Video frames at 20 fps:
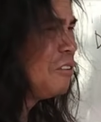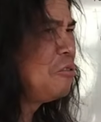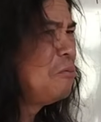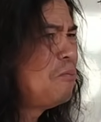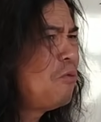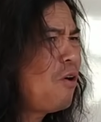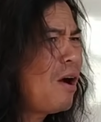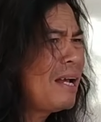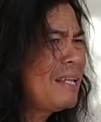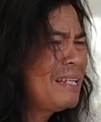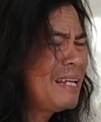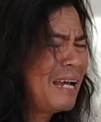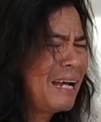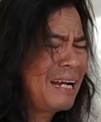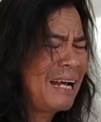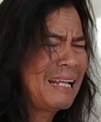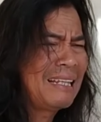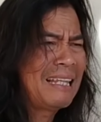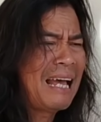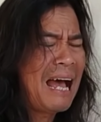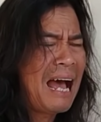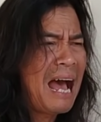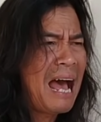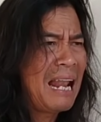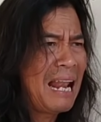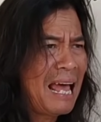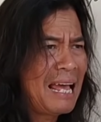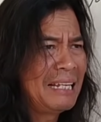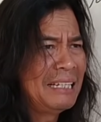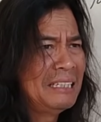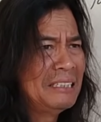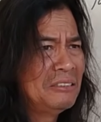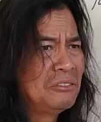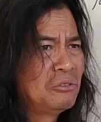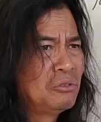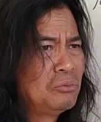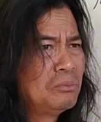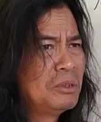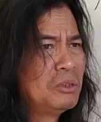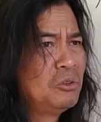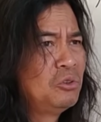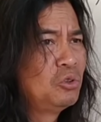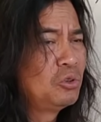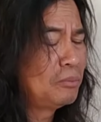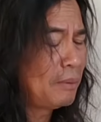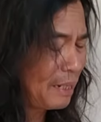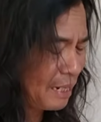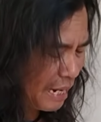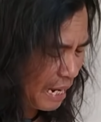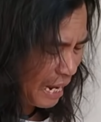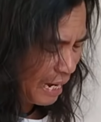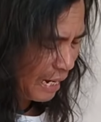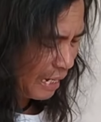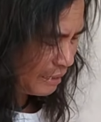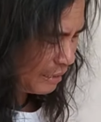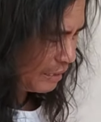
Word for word: semuanya kata Allah itu menuju pada Allah